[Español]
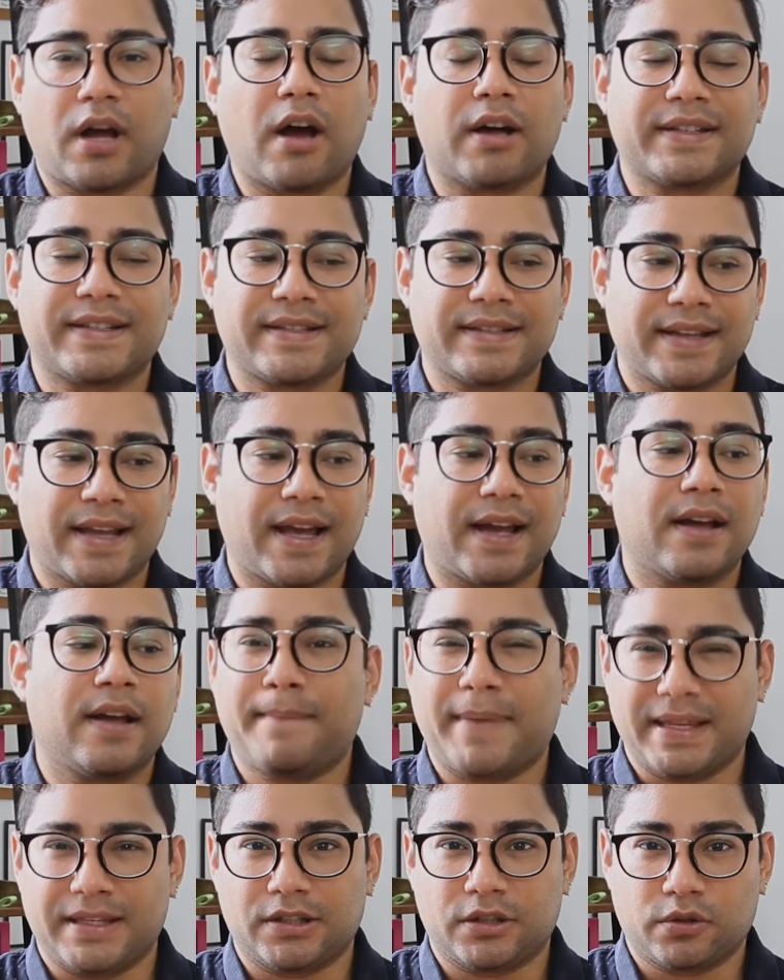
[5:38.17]
así sea
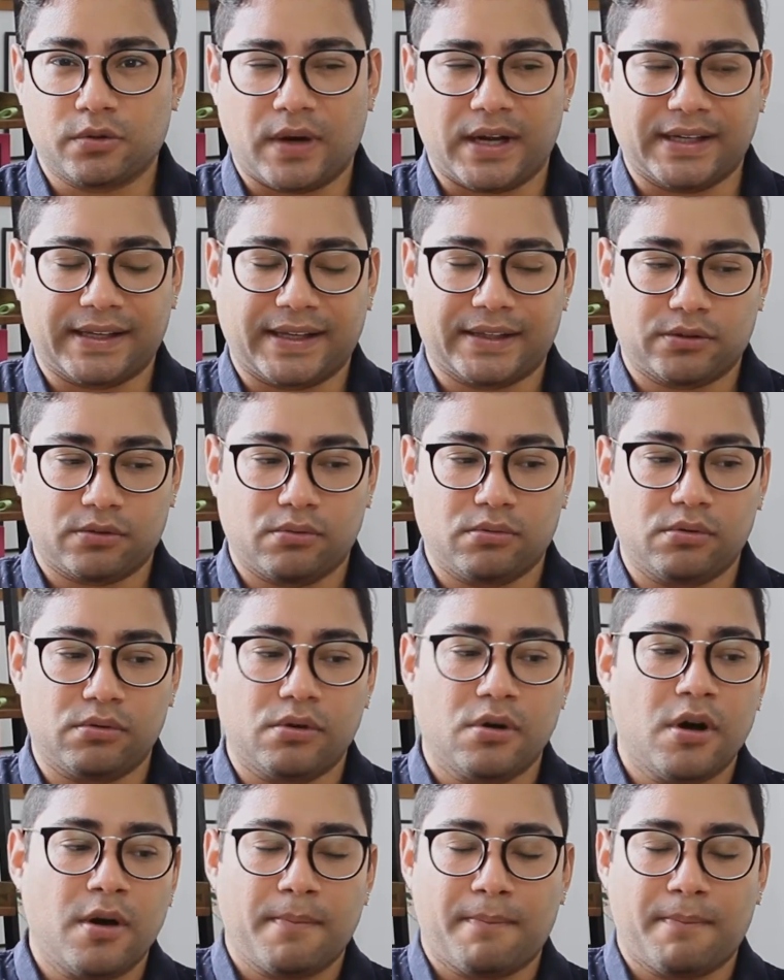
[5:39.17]
mensual que tú